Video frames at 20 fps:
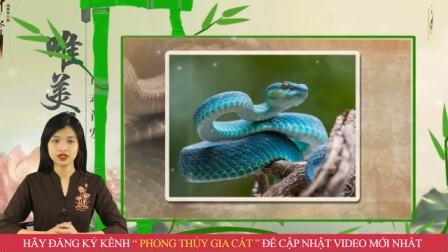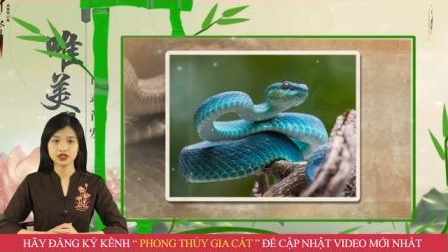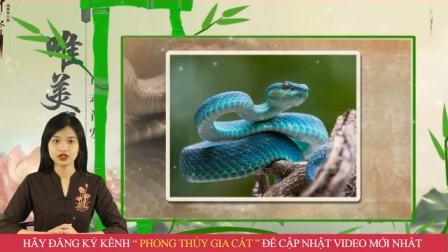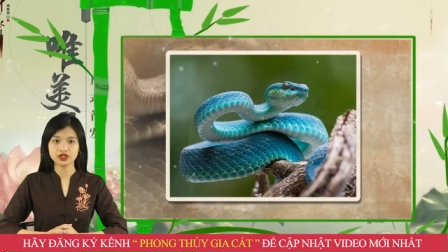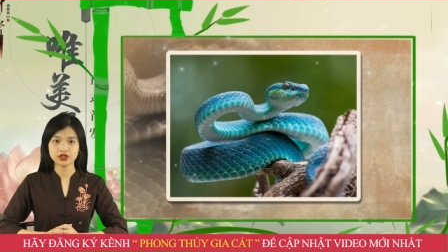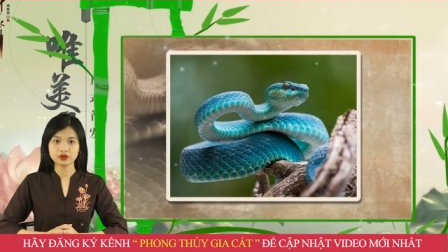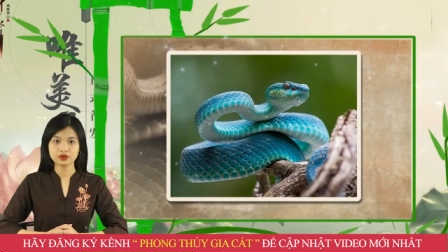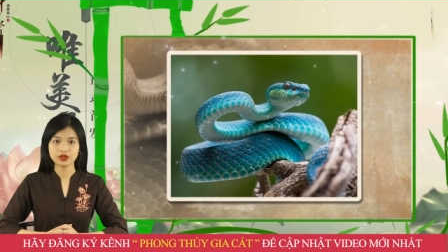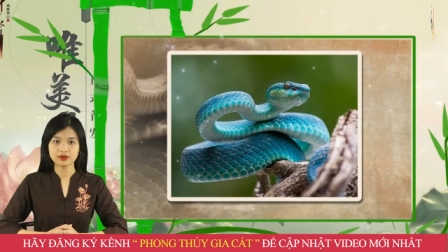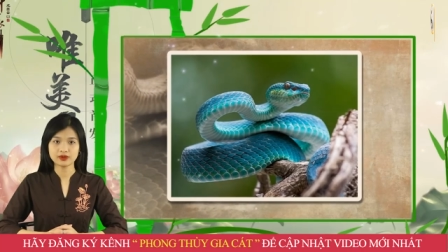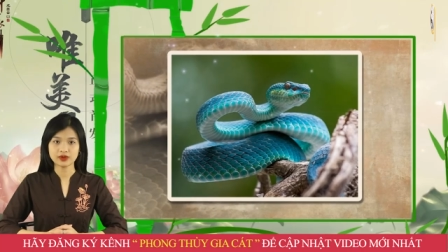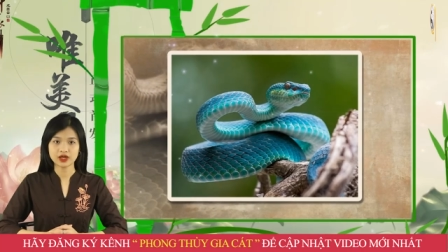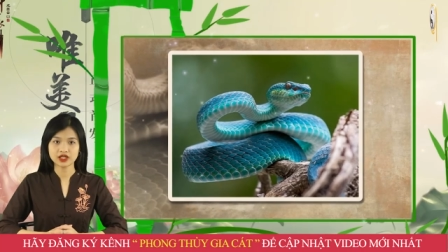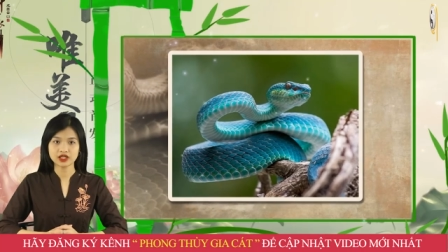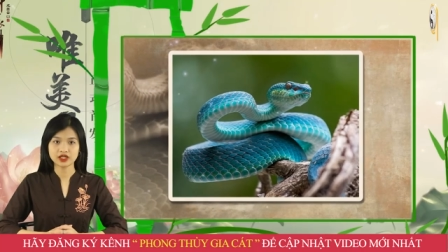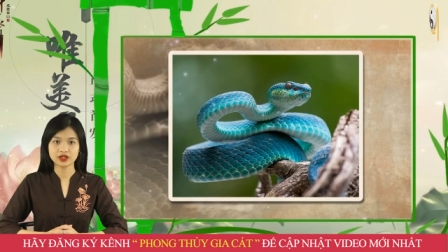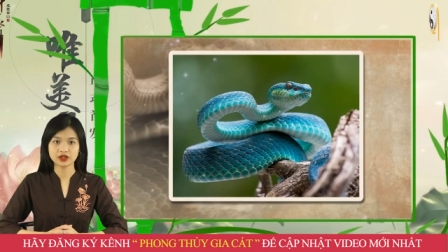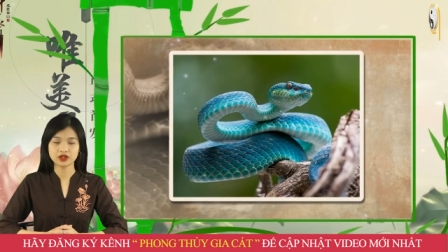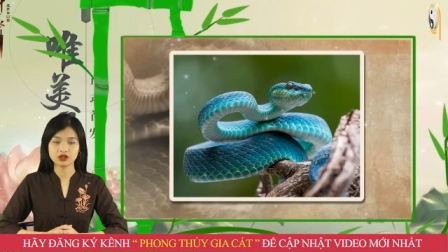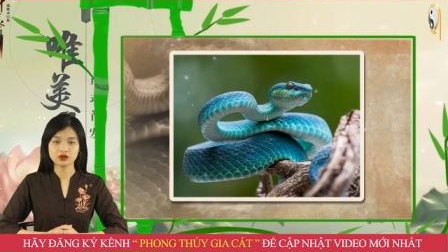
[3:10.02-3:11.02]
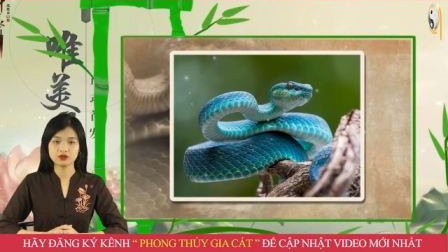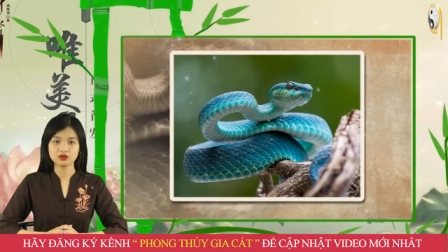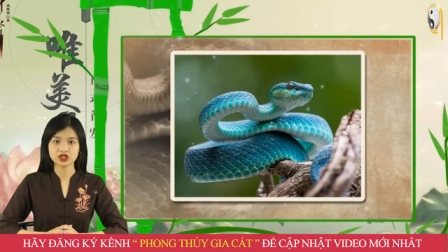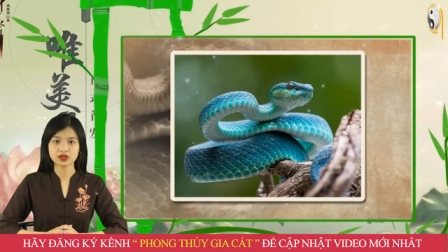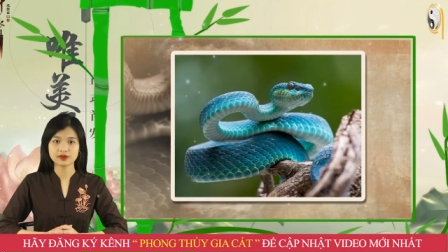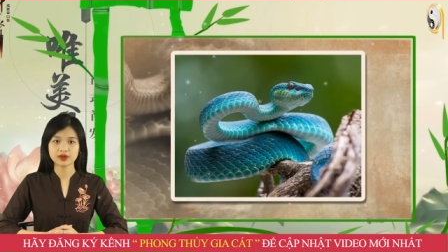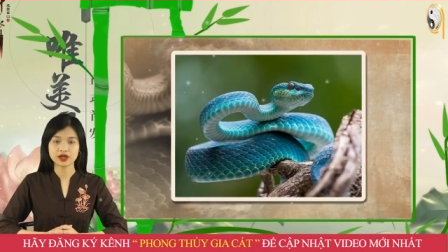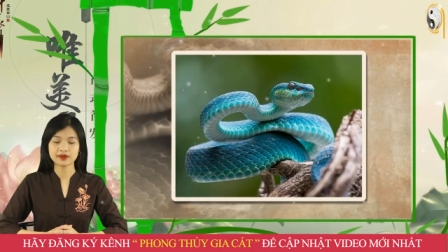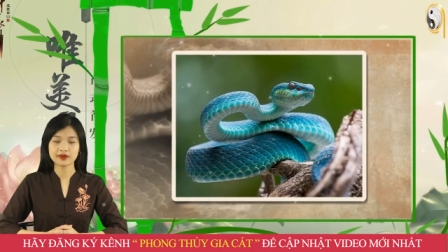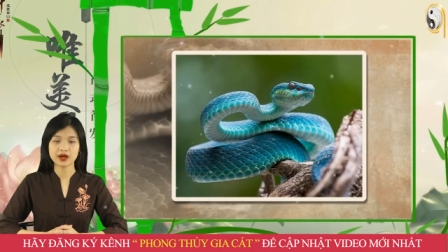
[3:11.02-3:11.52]
Trong năm
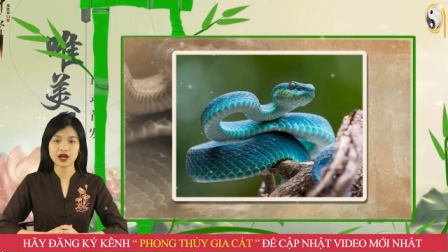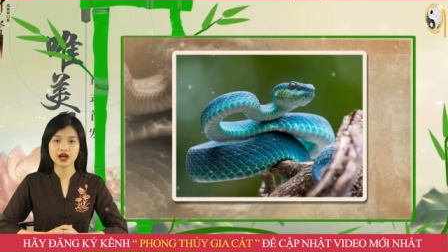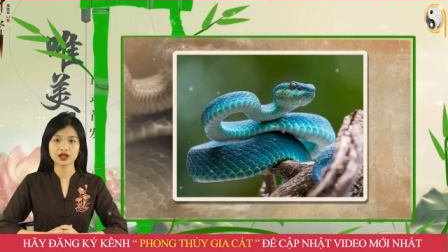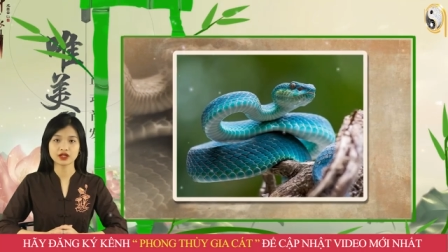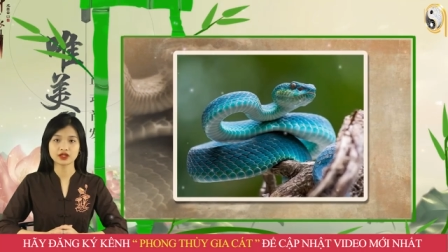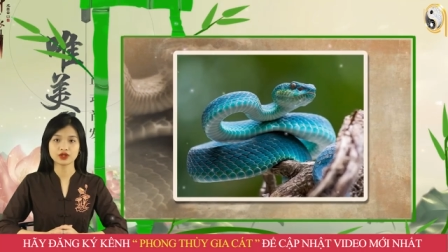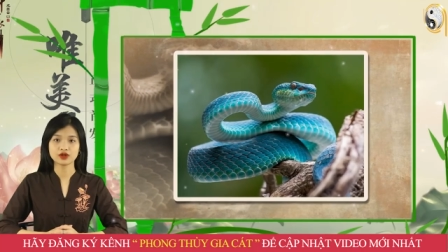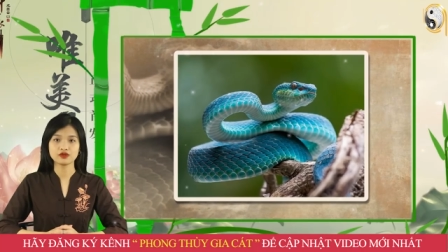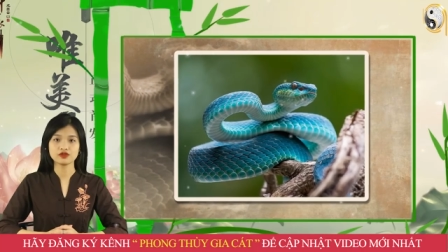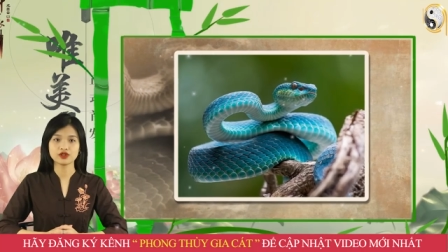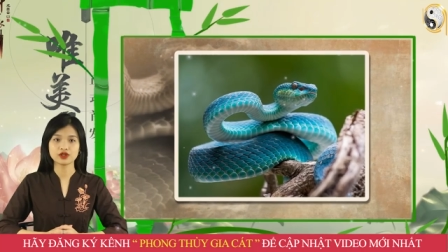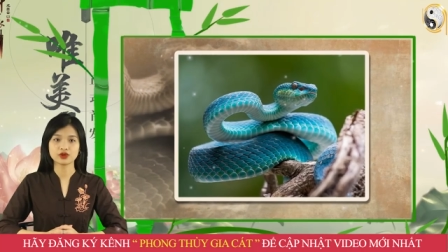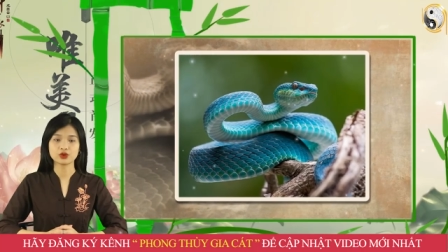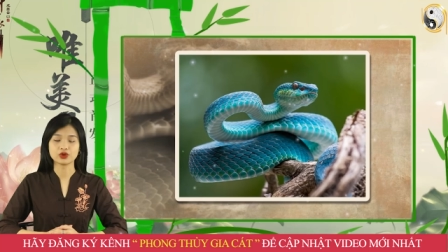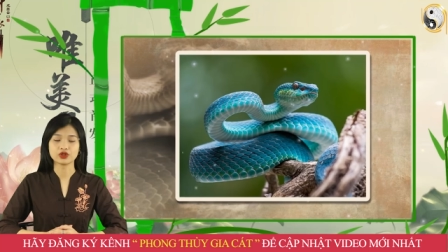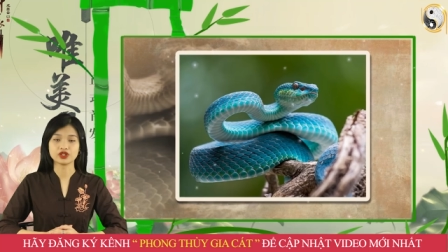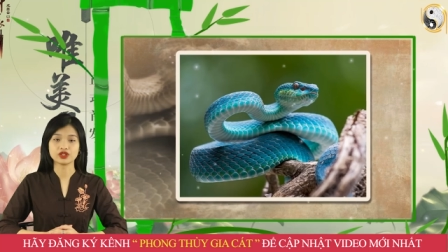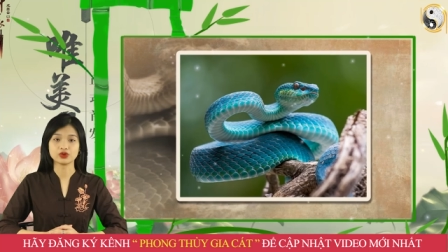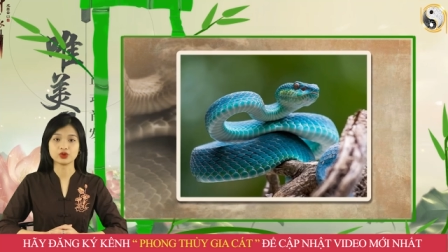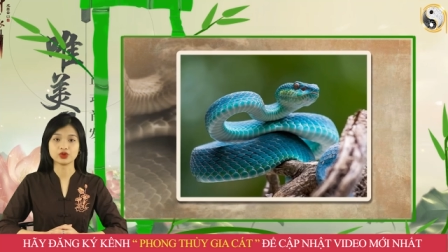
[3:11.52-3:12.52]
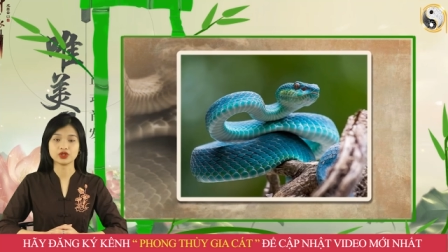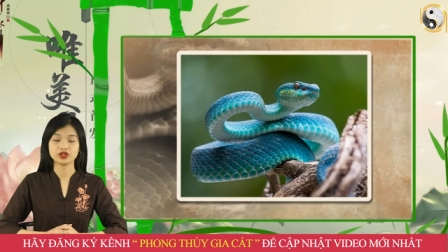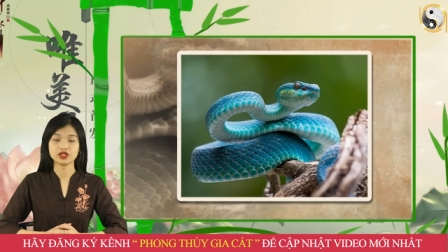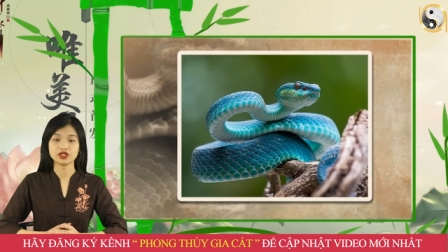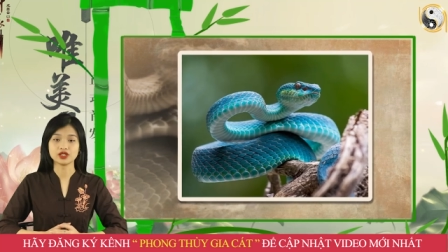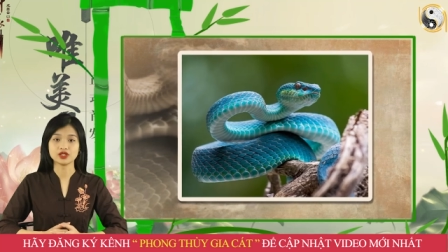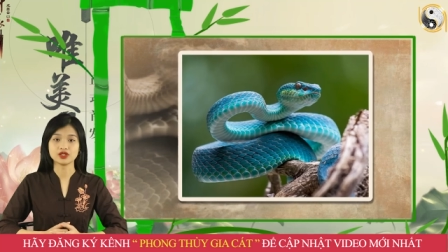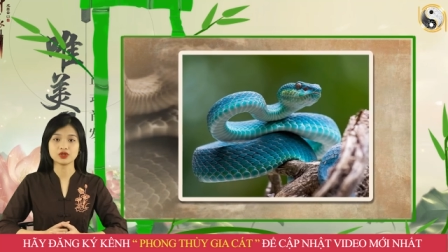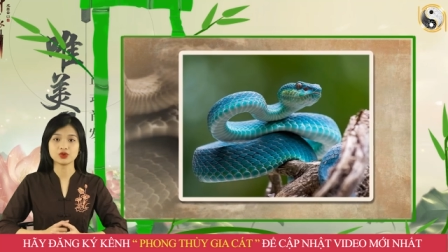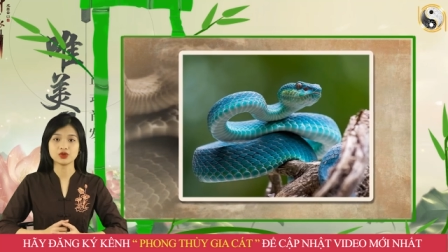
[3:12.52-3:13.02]
2023, công việc của người tuổi
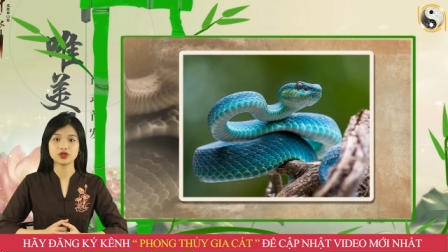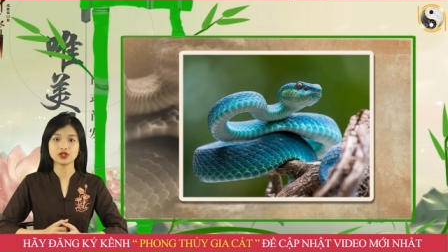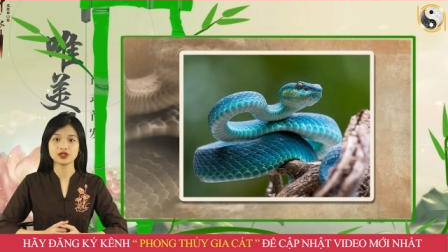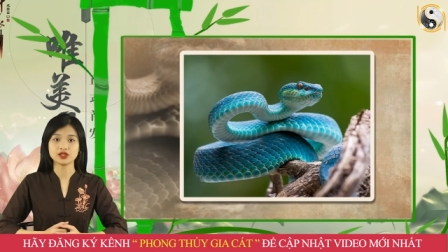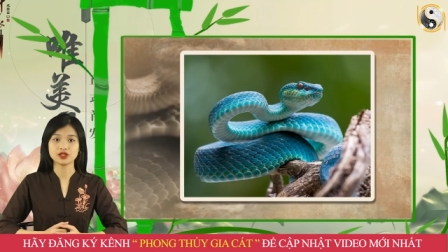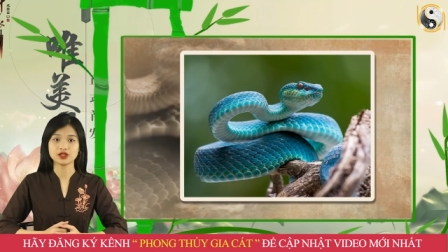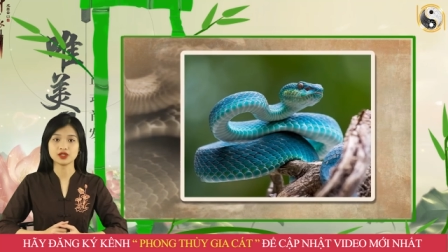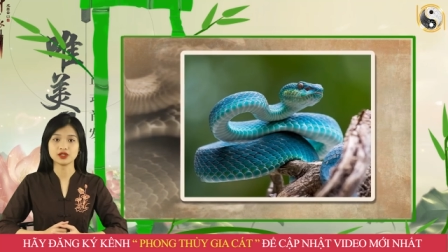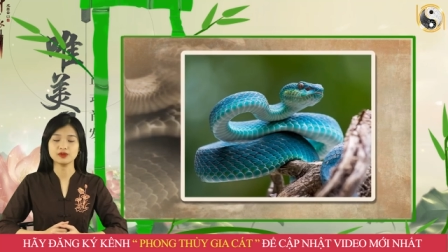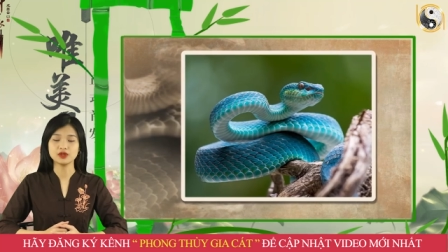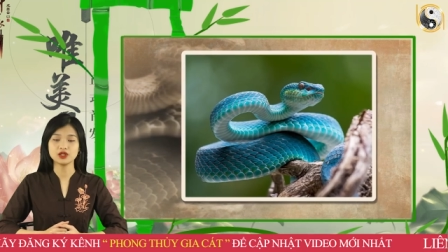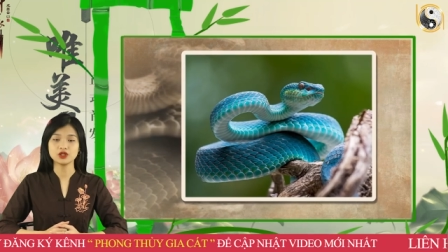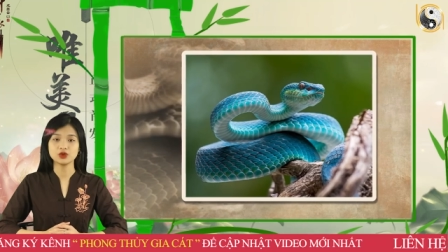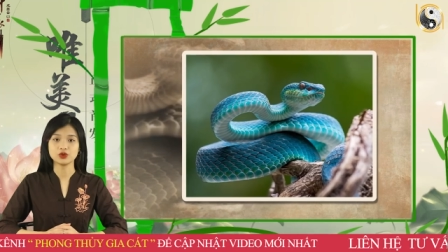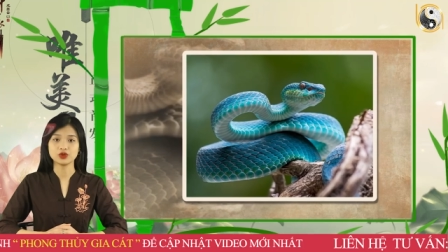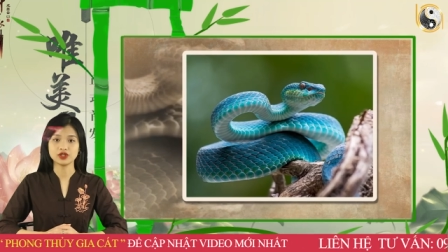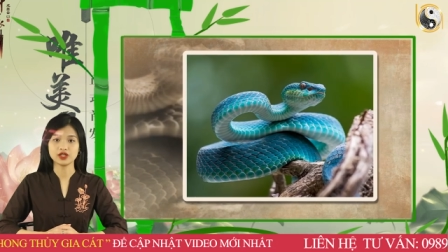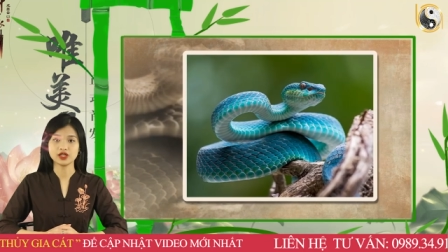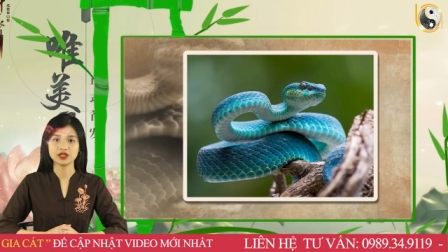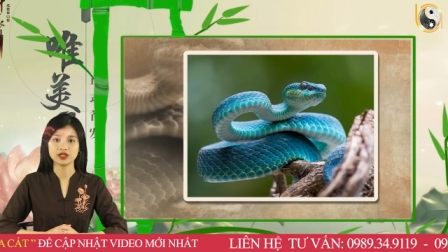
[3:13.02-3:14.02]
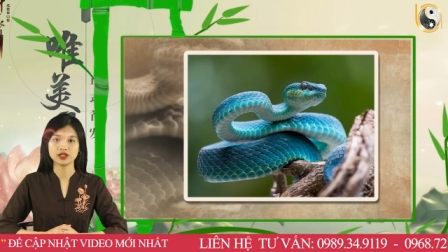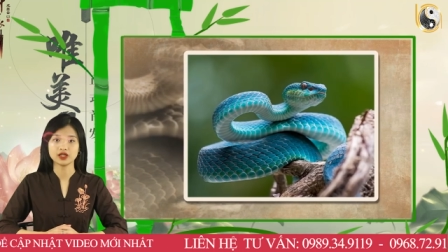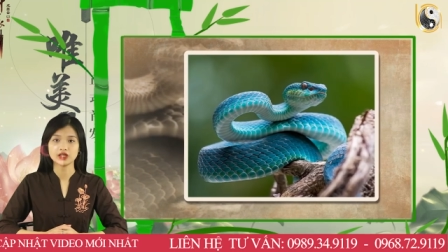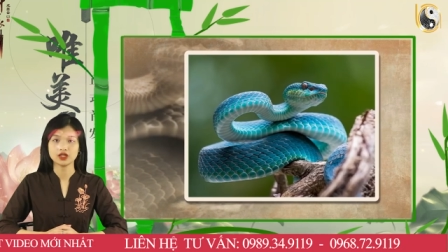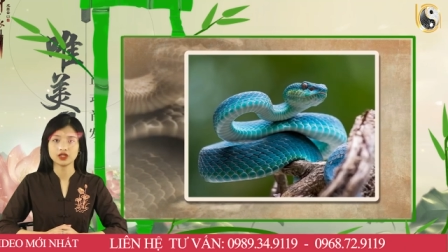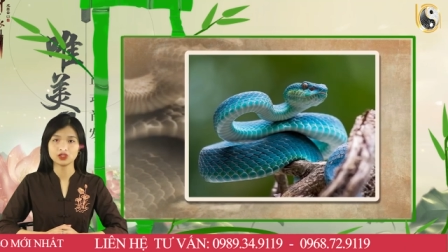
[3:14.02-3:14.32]
Tỵ duy trì ở mức ổn định,